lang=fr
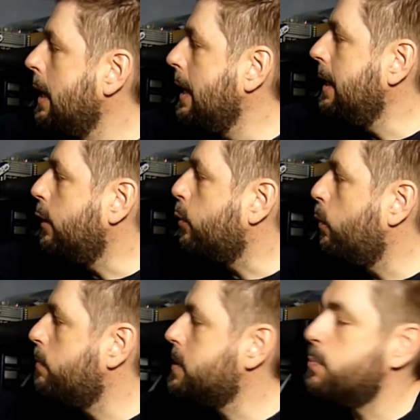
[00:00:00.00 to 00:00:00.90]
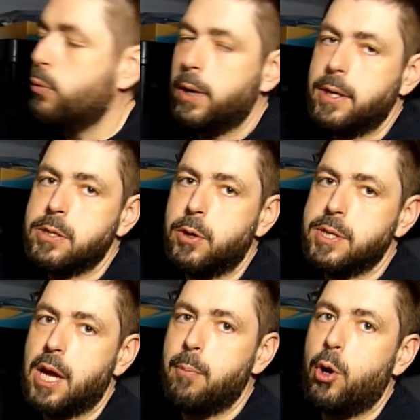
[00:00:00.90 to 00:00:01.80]
les trois petits points c'est un
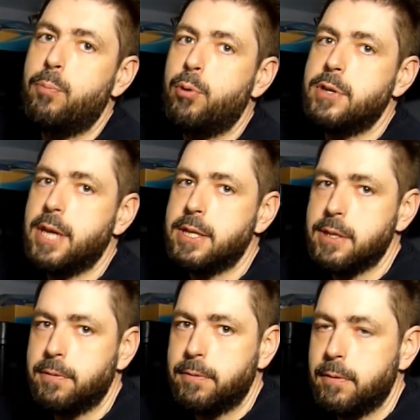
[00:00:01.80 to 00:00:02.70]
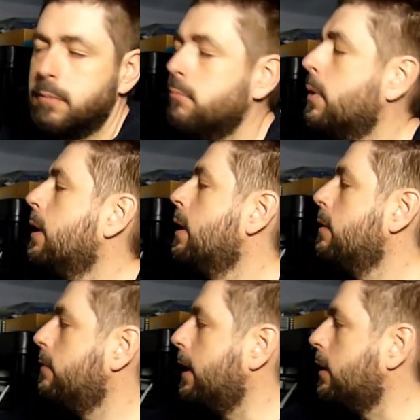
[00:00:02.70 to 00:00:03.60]
symbole pulsatif.
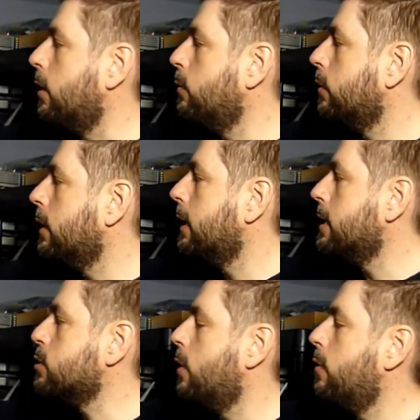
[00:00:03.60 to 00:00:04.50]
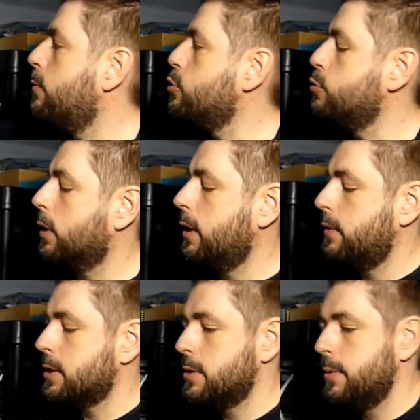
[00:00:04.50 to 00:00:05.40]
Fait donc, qu'est-ce qu'on va mesurer
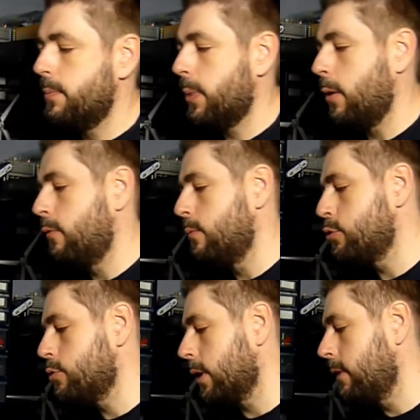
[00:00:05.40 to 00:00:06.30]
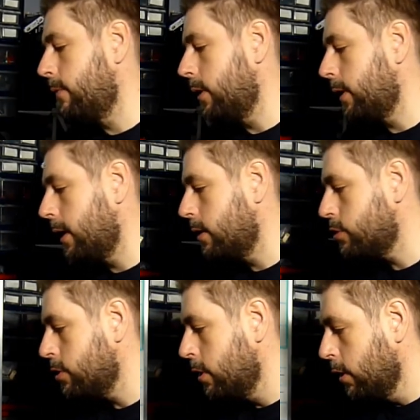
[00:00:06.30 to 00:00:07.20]
avec ça? On va mesurer le
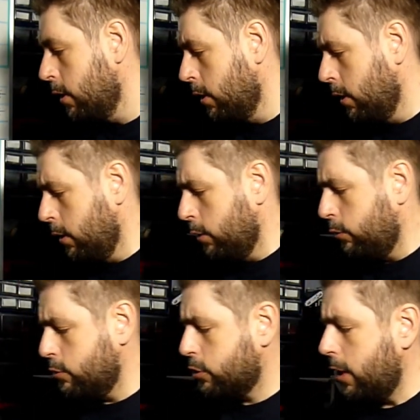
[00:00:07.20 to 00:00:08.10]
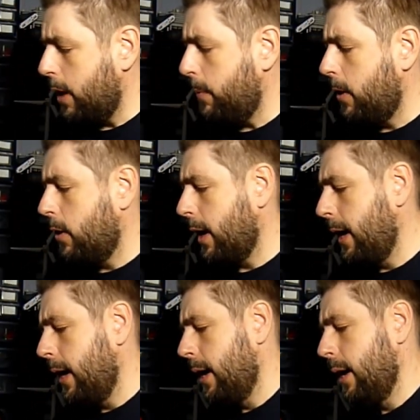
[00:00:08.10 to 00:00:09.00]
voltage tout ce qui a rapport
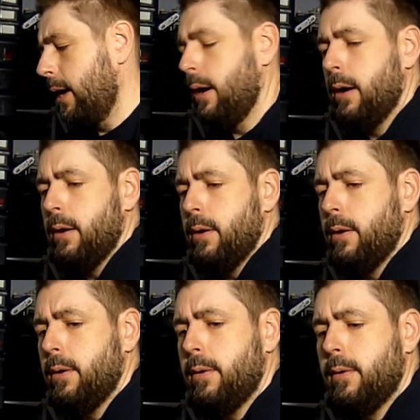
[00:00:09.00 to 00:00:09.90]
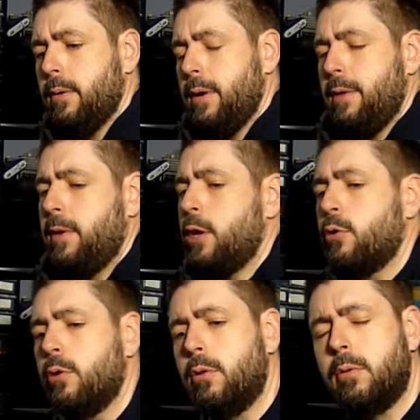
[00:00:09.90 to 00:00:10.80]
à euh, les
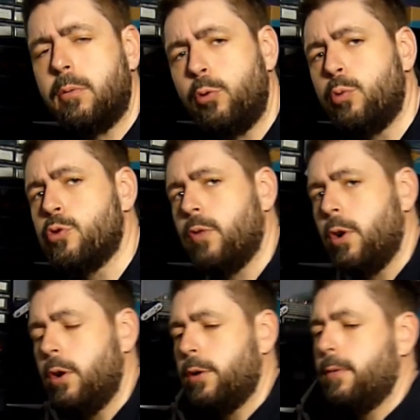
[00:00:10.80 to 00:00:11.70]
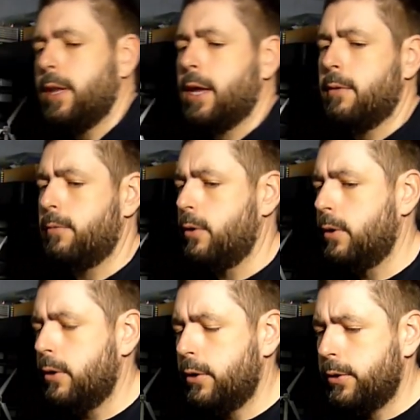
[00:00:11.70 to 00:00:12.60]
véhicules, 12 volts, 24
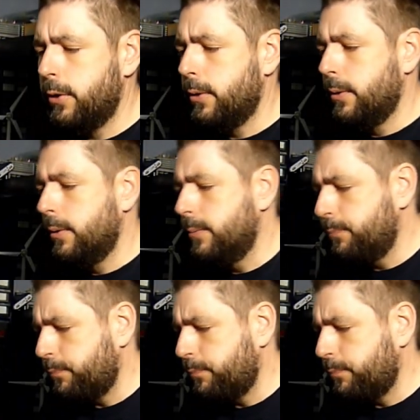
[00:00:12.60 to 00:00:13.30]
volts, euh,